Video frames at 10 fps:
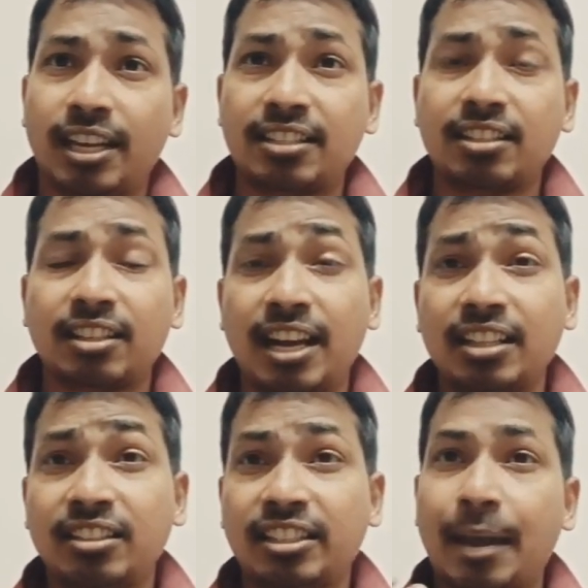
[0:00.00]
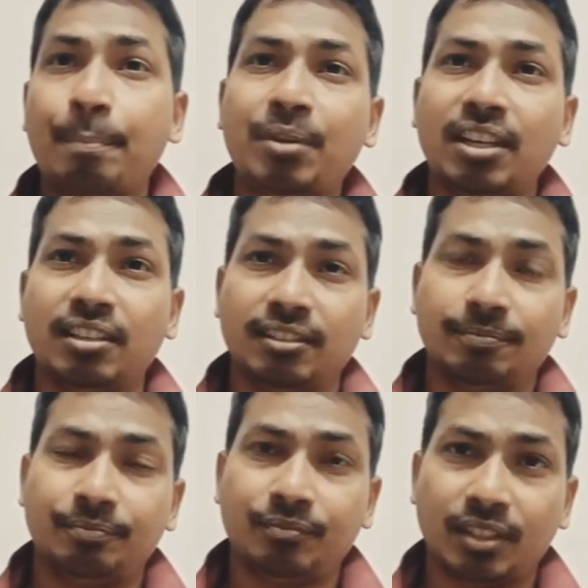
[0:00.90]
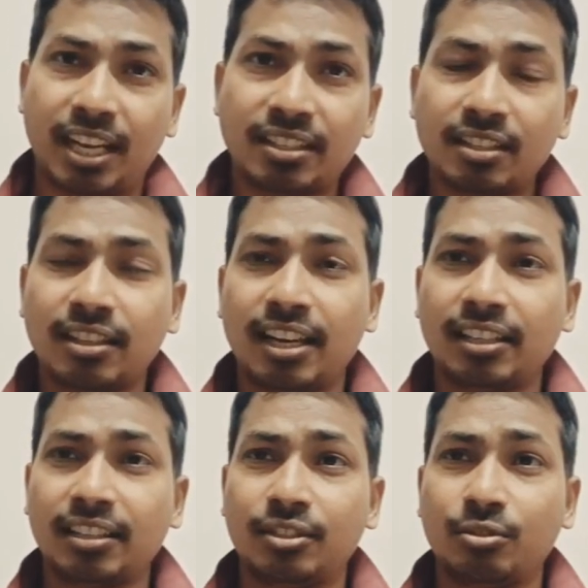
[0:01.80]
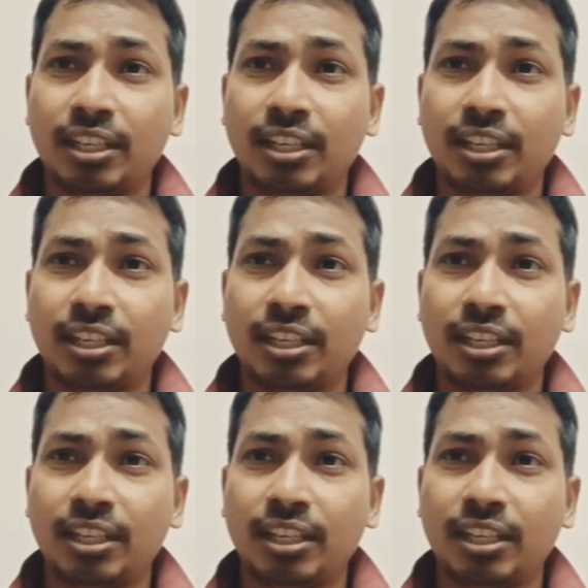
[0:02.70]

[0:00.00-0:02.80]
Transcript: राशिद खान चैम्पियन है राशिद खान का